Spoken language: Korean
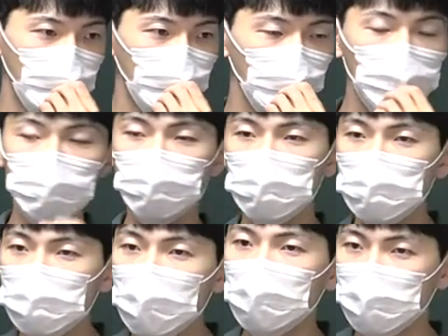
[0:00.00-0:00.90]
그래서
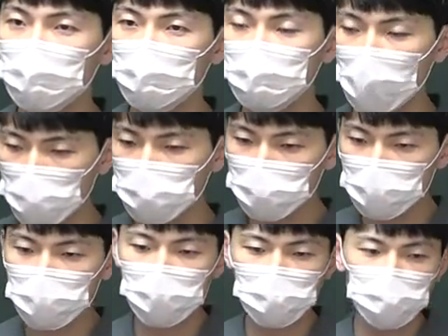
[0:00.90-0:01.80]
시간 안에 답을
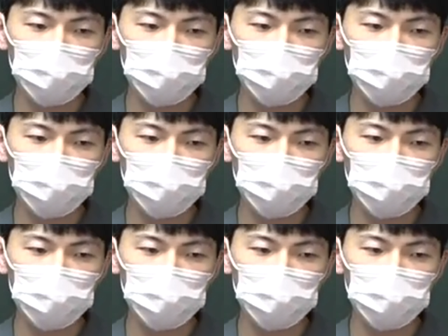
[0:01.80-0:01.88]
찾아내는